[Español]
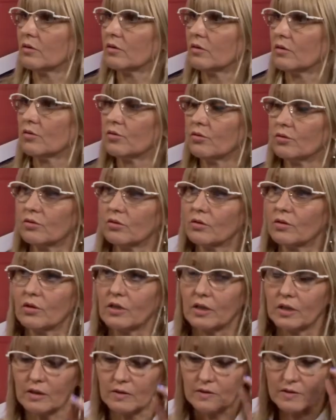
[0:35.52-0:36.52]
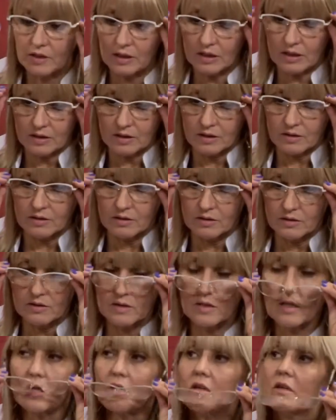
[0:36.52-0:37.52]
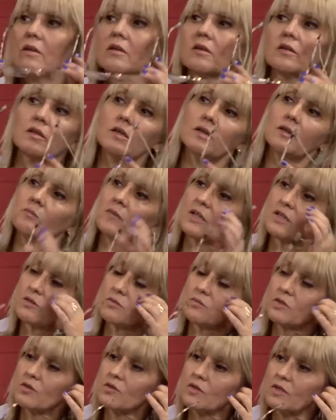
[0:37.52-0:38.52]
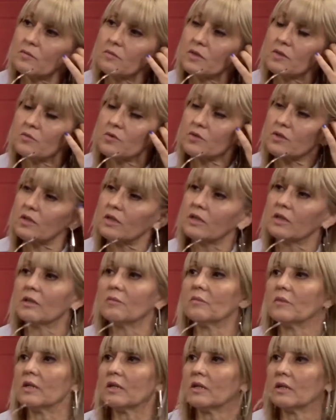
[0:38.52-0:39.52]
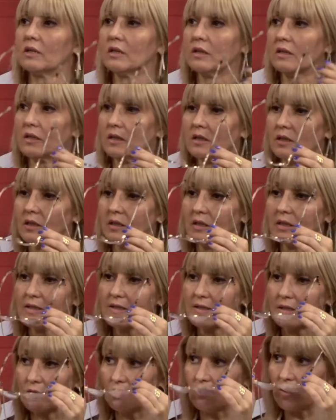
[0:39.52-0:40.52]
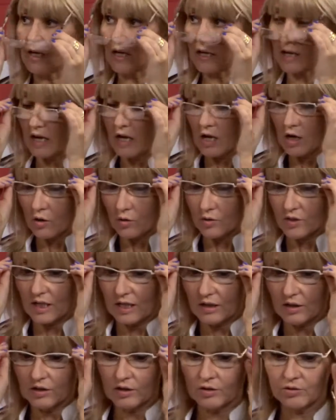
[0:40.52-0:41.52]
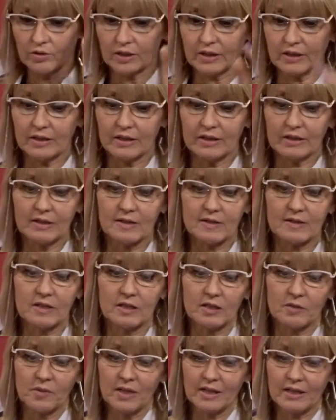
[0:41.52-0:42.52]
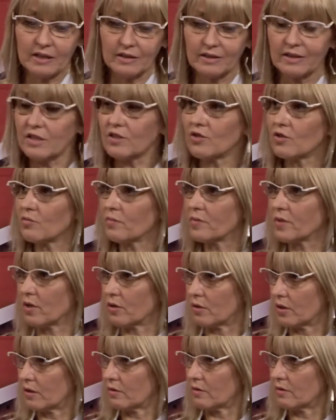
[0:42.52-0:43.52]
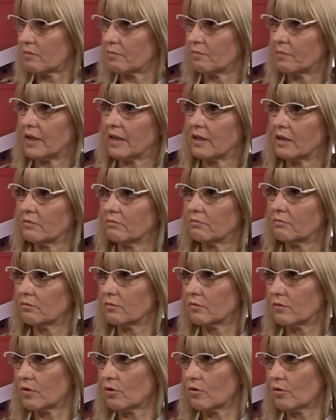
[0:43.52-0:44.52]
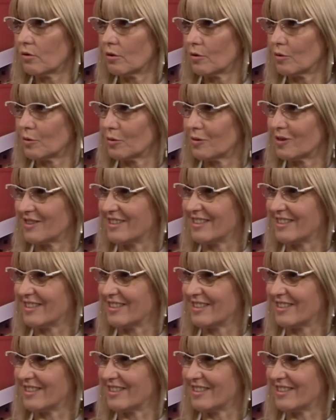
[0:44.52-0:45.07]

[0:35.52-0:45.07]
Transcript: no, justo Tarjeta por aproximación. y... más o menos el mismo sistema que, en el celular. O sea, lo, que tiene este sistema es que hay tres opciones para todos los gustos.